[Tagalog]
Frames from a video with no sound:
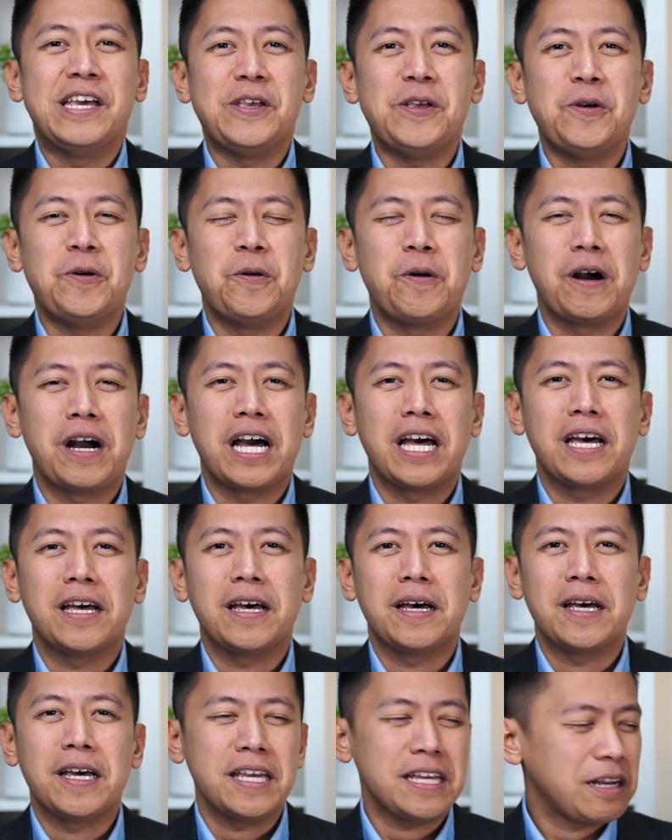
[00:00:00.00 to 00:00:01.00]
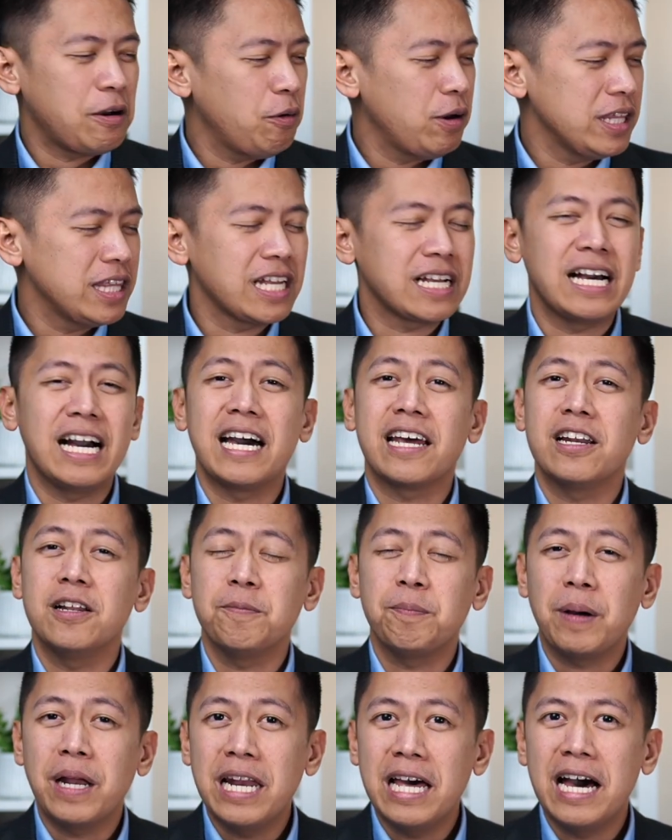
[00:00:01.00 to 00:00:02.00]
yung uh, ikaw ay
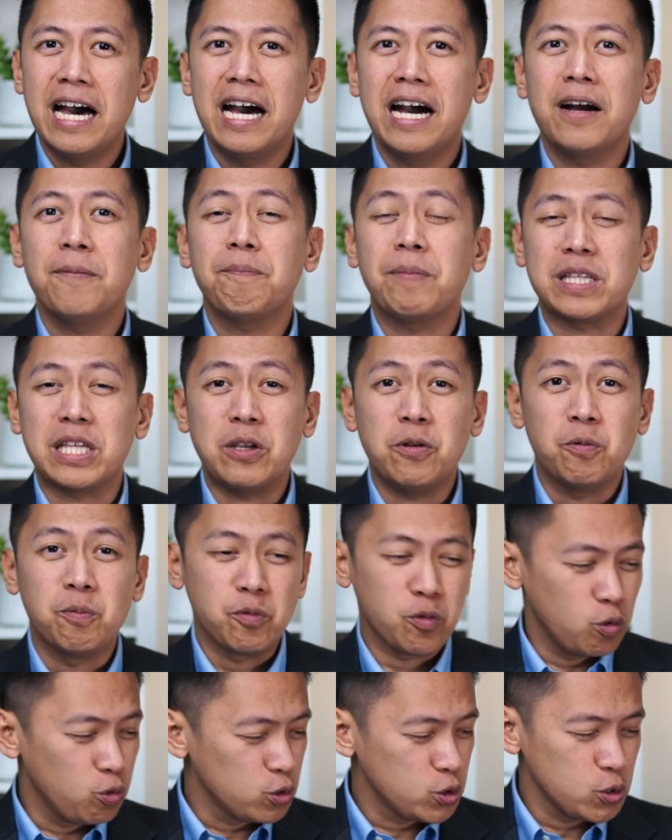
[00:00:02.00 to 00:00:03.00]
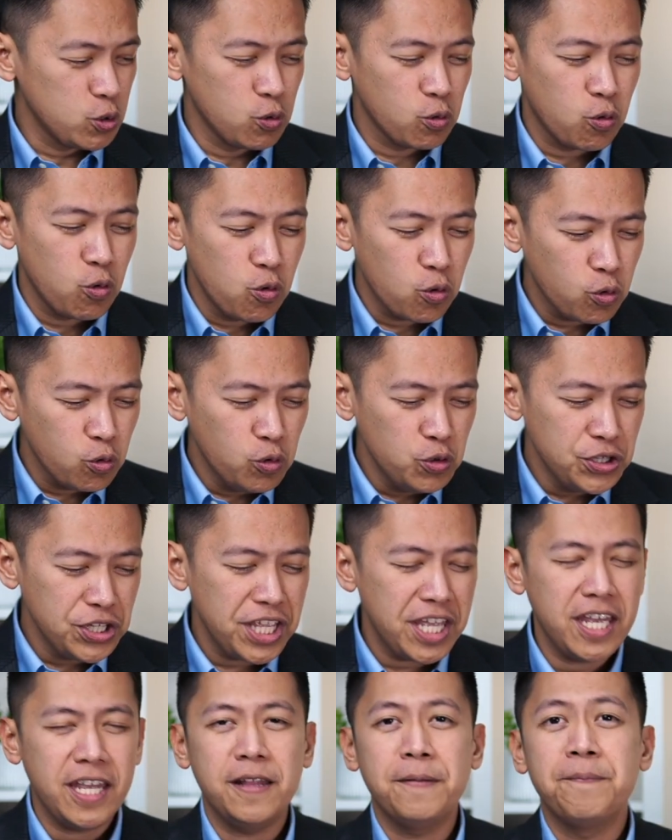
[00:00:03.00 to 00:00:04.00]
nag-aaral pa lang, pati yung kursong
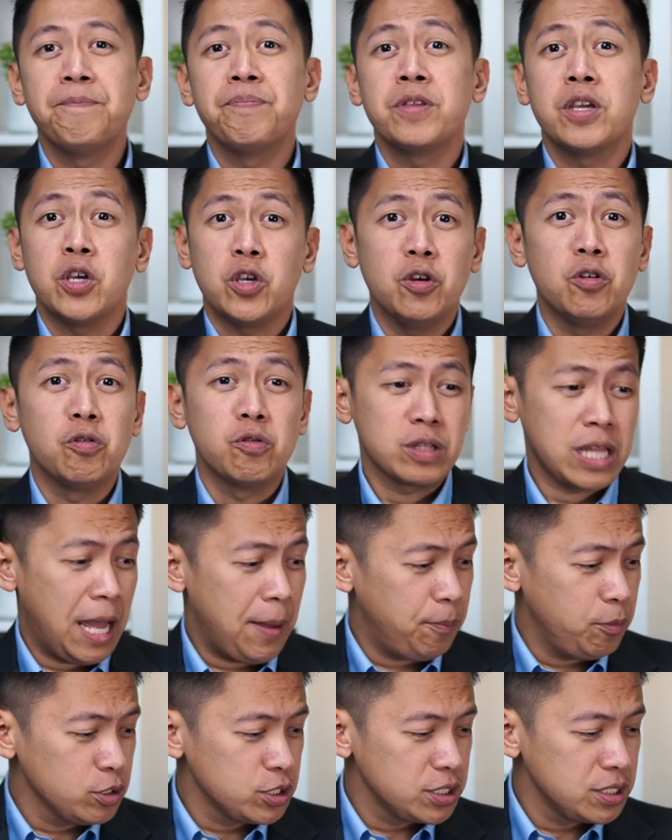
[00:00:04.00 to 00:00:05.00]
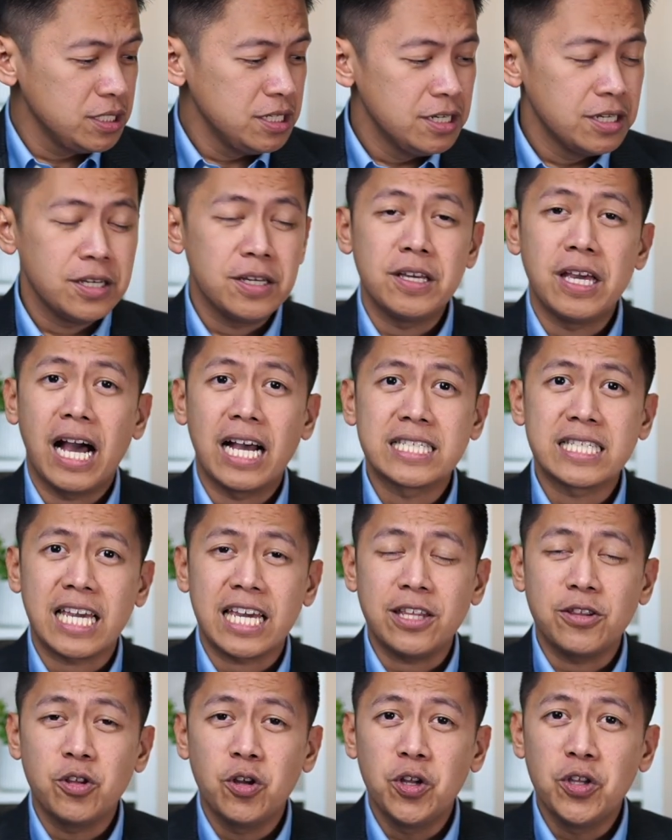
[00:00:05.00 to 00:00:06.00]
kukunin, yung tapos
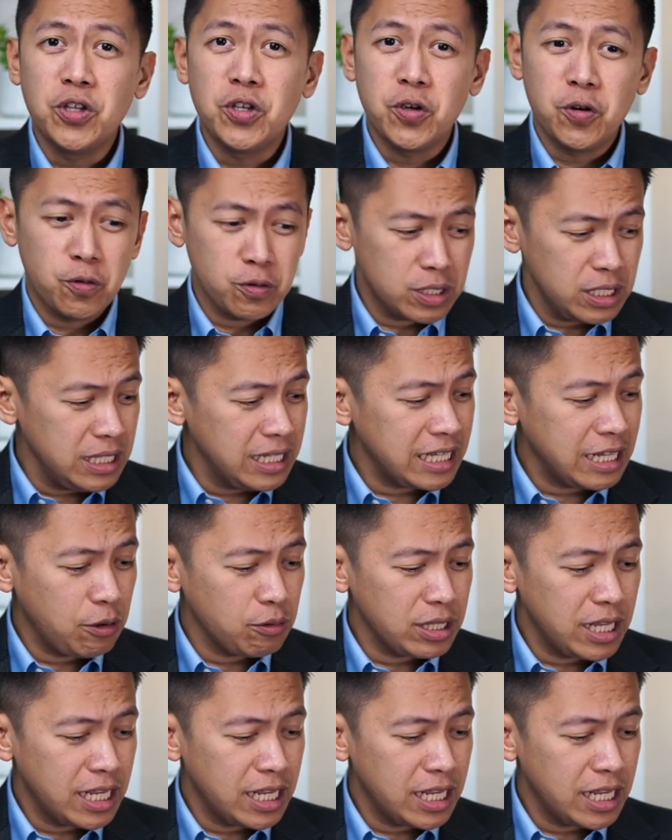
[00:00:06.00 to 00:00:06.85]
aside doon yung tinatawag